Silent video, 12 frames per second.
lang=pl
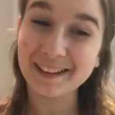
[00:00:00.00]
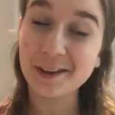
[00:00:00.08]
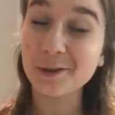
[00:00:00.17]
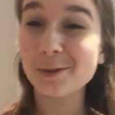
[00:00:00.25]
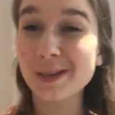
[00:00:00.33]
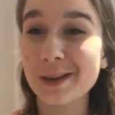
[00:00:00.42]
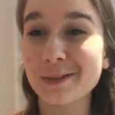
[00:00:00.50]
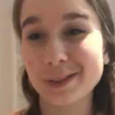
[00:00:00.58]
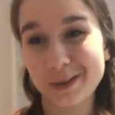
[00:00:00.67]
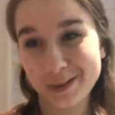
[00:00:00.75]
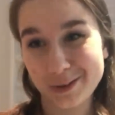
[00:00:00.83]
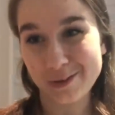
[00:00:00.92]
E, ogólnie już
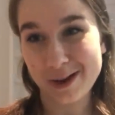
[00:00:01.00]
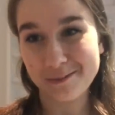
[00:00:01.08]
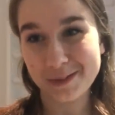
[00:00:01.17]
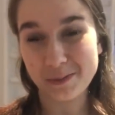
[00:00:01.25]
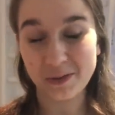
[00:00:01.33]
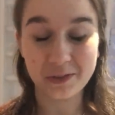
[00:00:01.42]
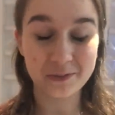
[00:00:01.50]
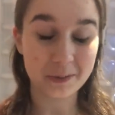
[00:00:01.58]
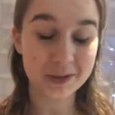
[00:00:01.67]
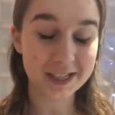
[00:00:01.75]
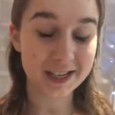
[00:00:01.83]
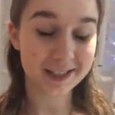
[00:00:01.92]
skończyłam i powiem Wam
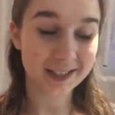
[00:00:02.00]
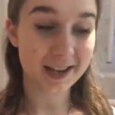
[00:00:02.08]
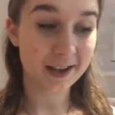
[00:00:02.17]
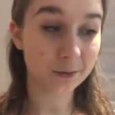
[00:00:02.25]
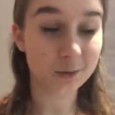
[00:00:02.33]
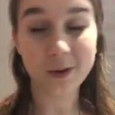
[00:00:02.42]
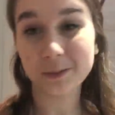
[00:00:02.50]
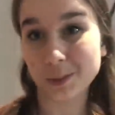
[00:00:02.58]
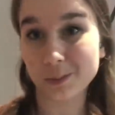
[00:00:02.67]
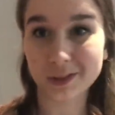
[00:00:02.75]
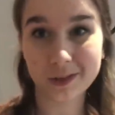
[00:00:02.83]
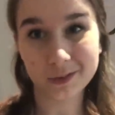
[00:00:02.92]
szczerze, uczyłam się
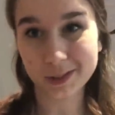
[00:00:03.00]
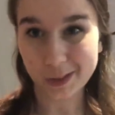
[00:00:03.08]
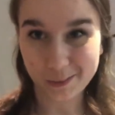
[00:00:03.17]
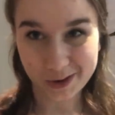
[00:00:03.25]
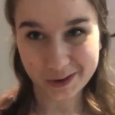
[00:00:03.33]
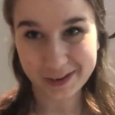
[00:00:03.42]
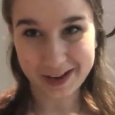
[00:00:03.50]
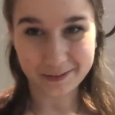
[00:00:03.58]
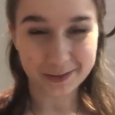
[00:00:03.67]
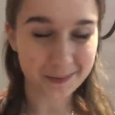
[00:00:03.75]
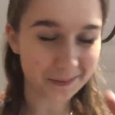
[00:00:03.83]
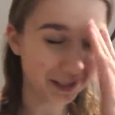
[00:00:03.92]
przede wszystkim geografii. Mam